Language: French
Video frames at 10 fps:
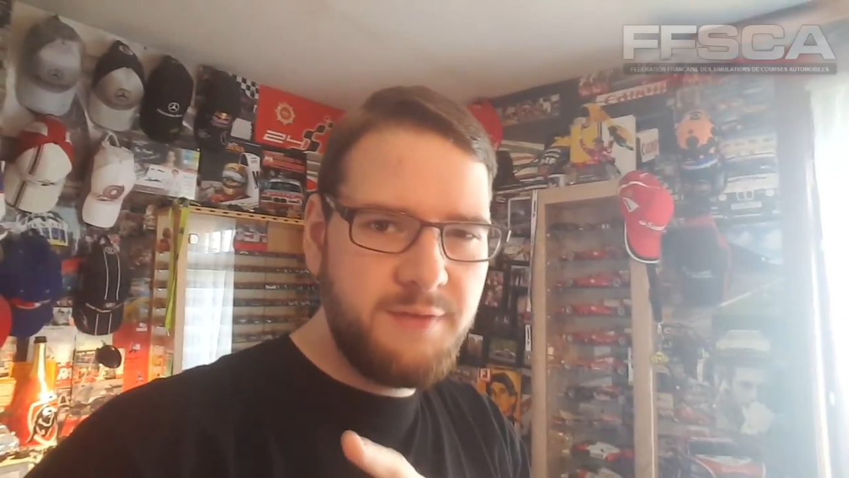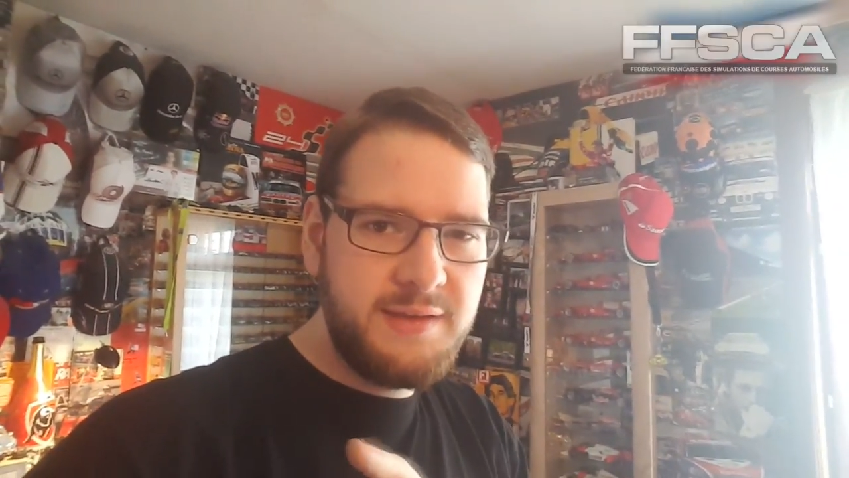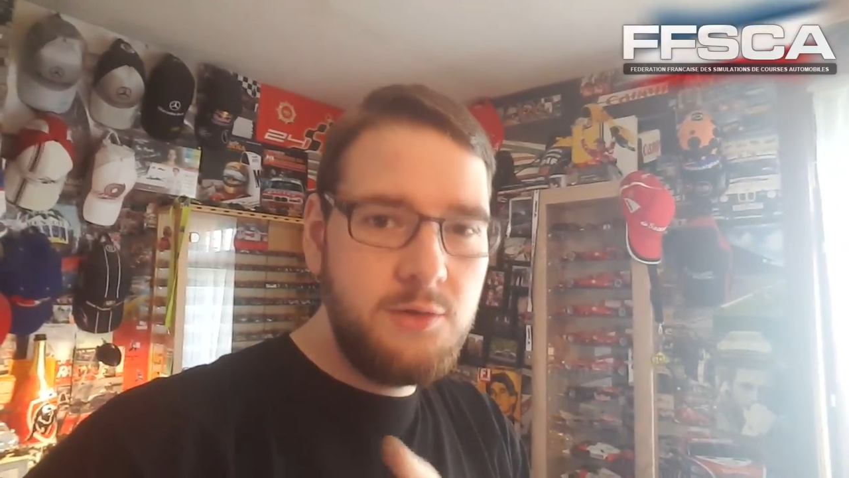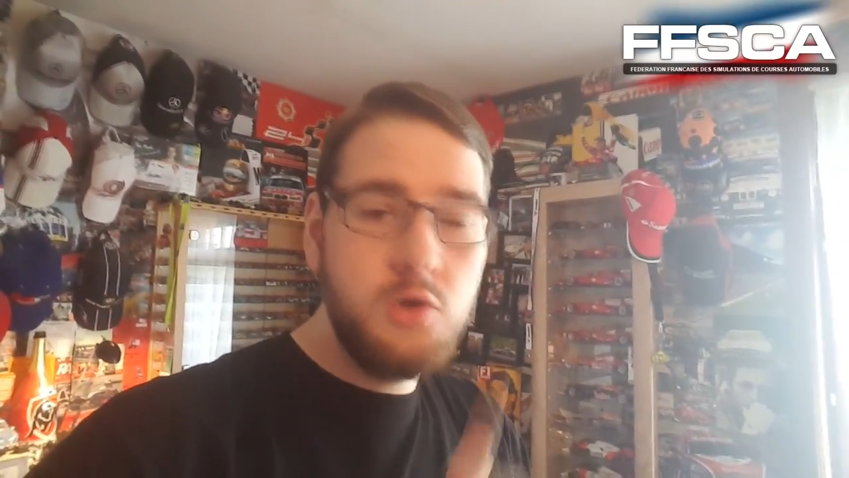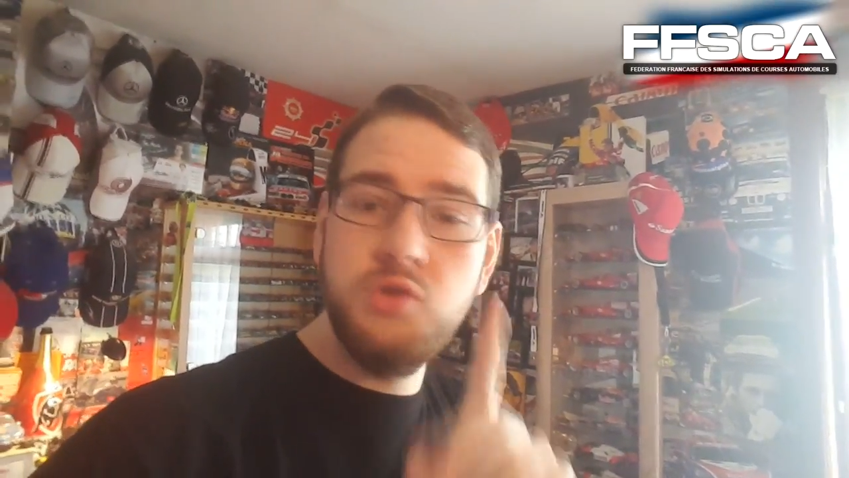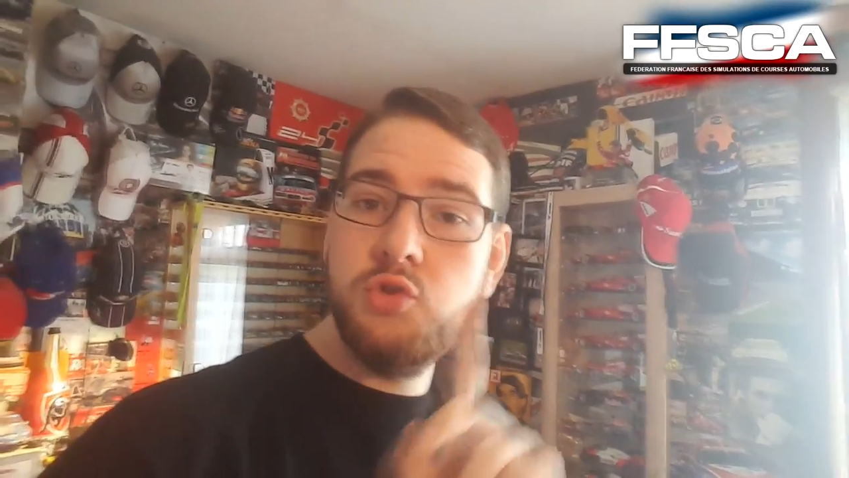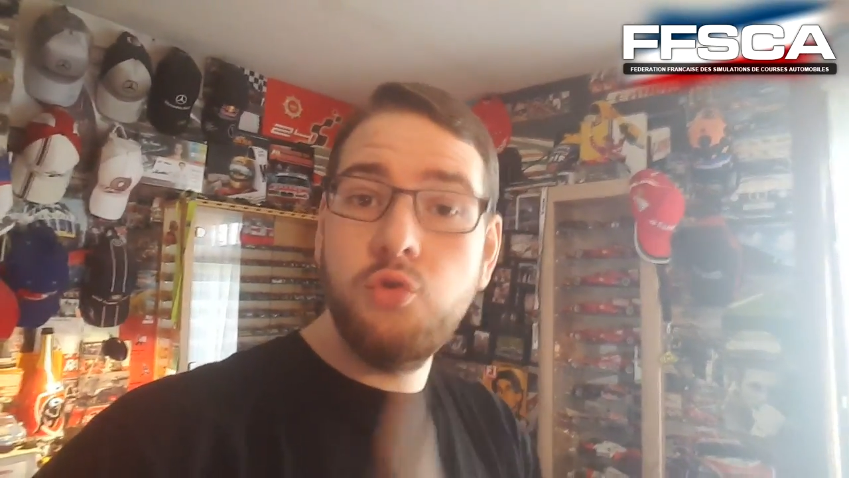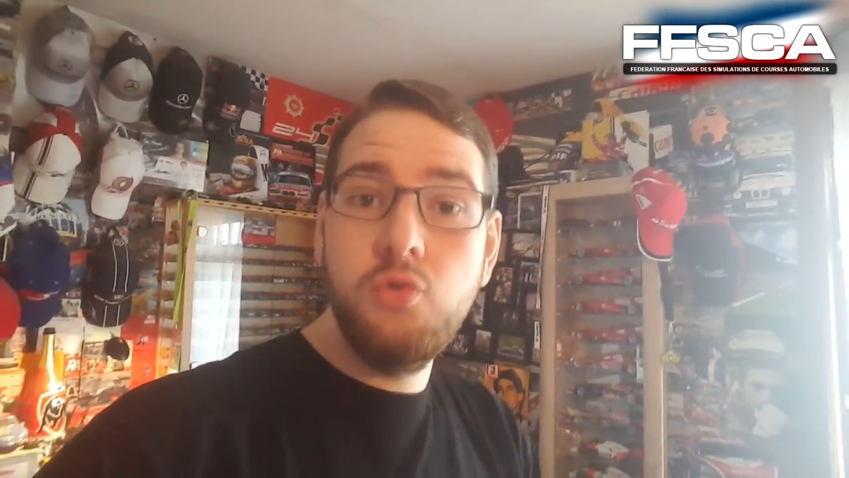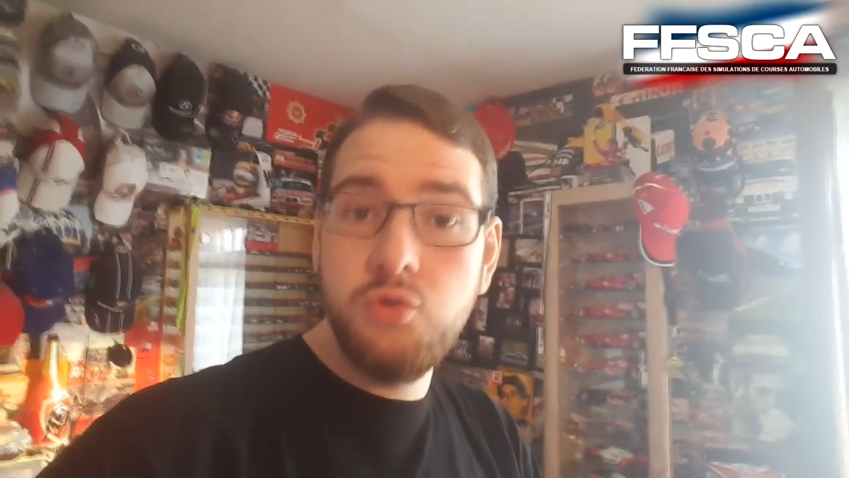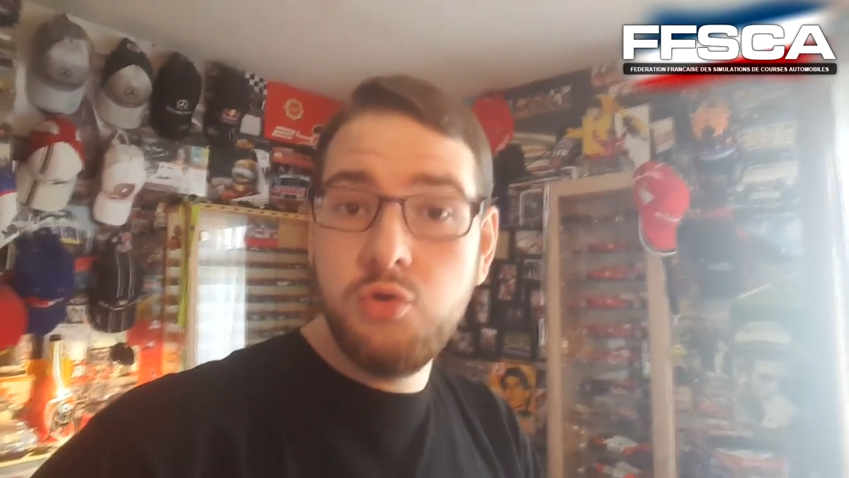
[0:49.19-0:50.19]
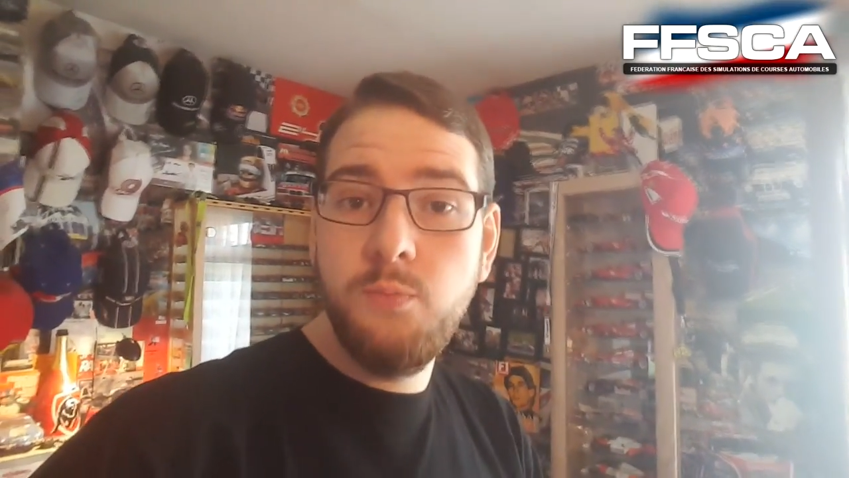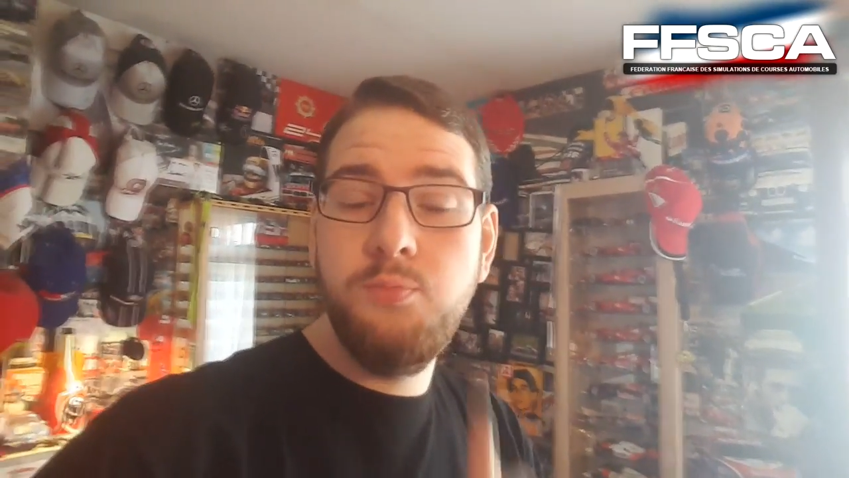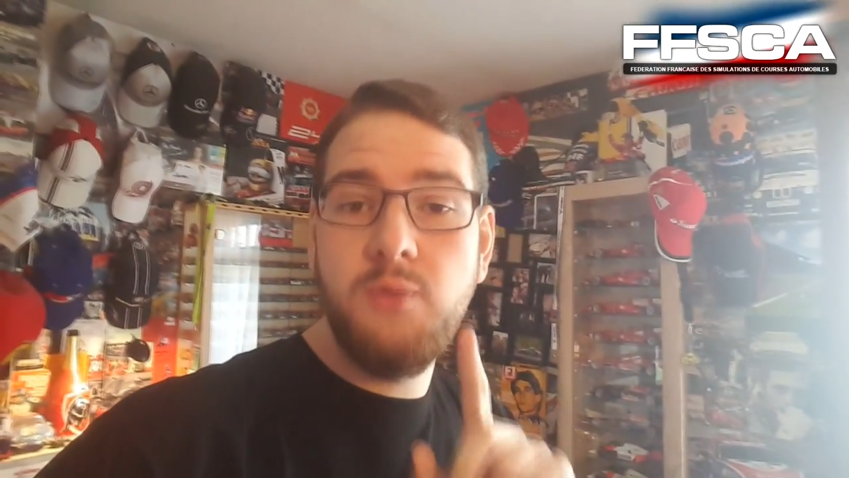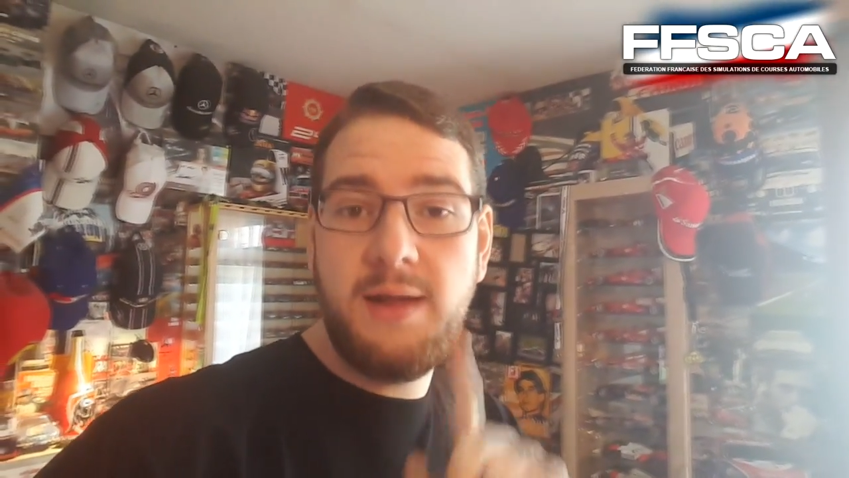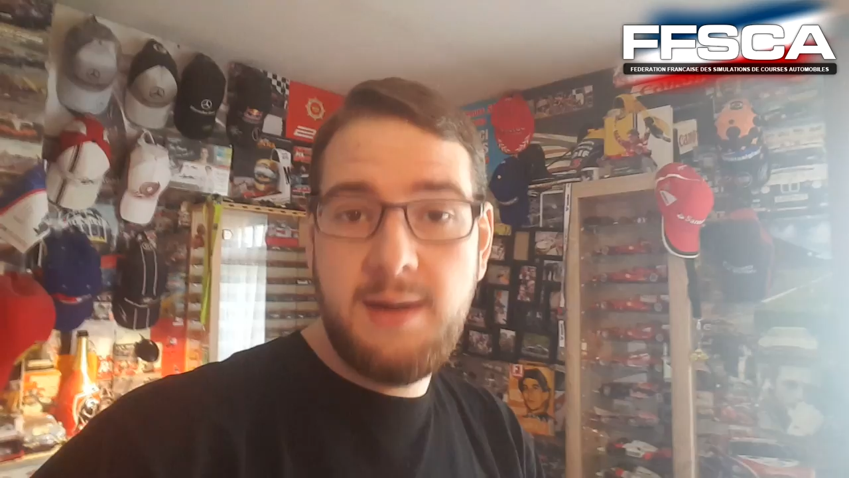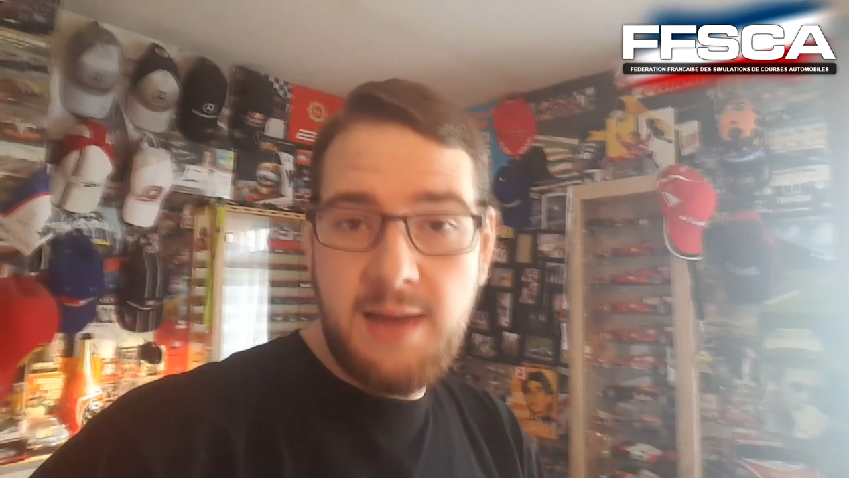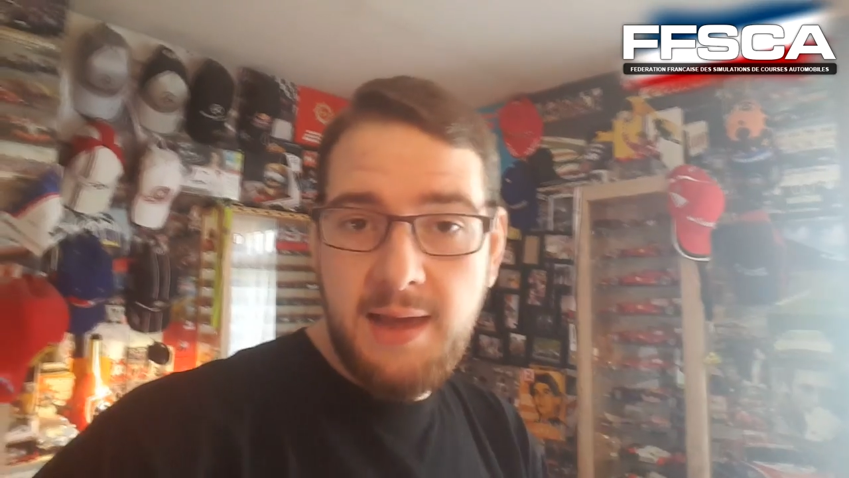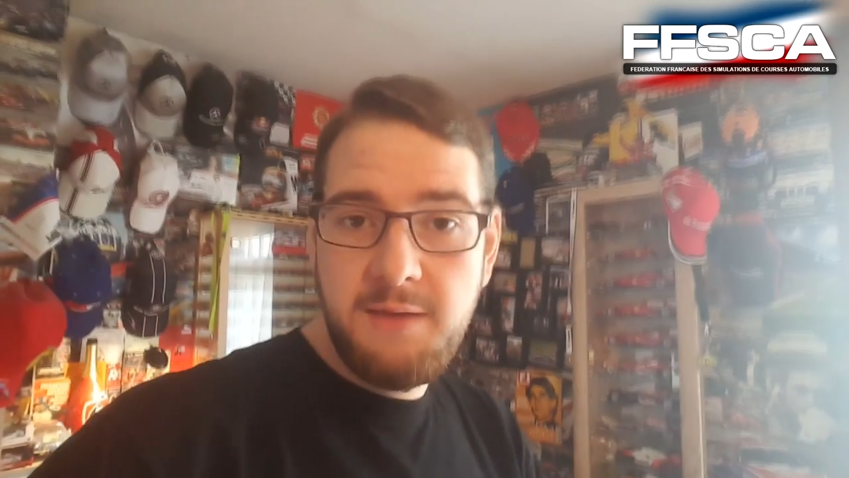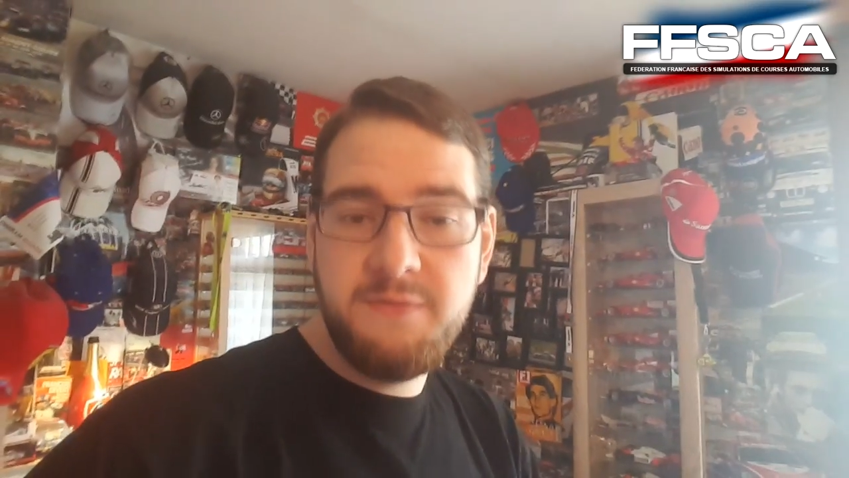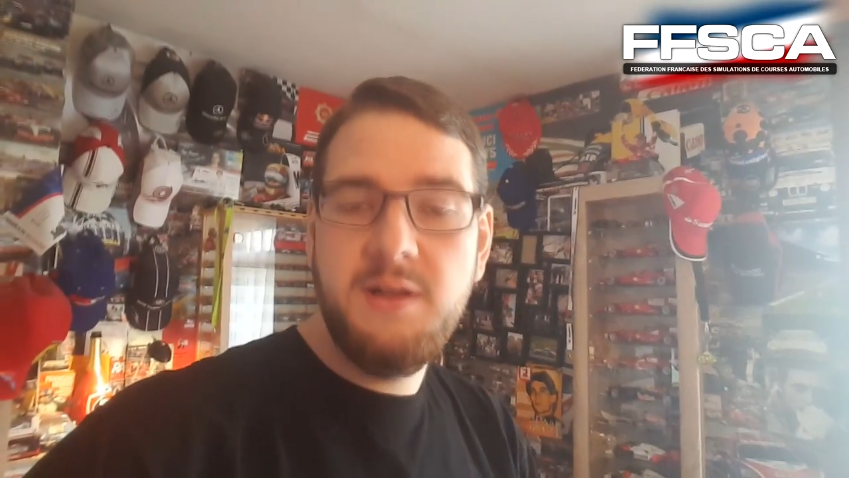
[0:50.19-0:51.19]
21h sur YouTube pour un
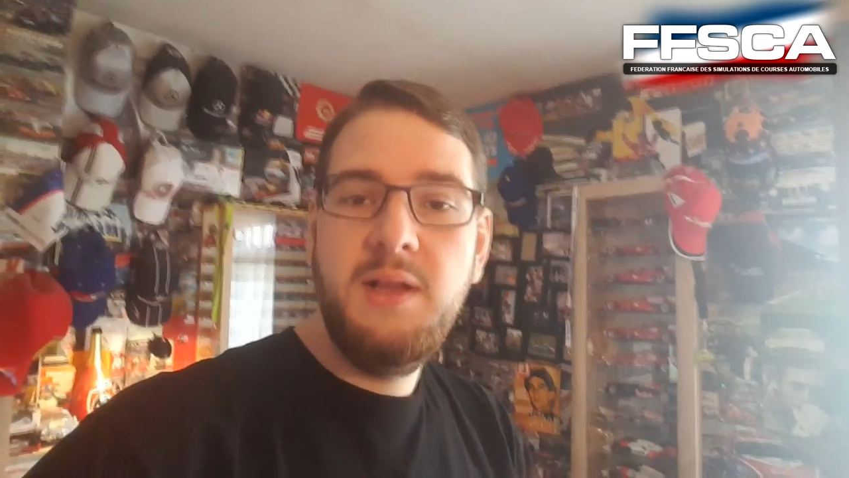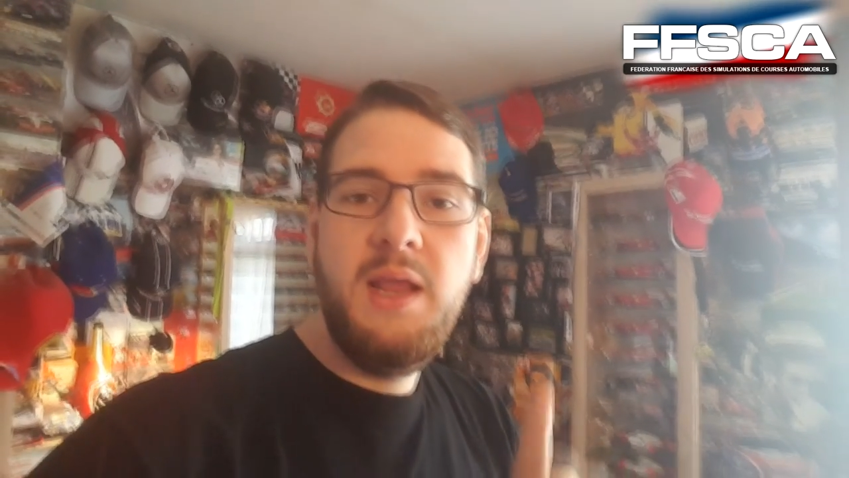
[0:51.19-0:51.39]
live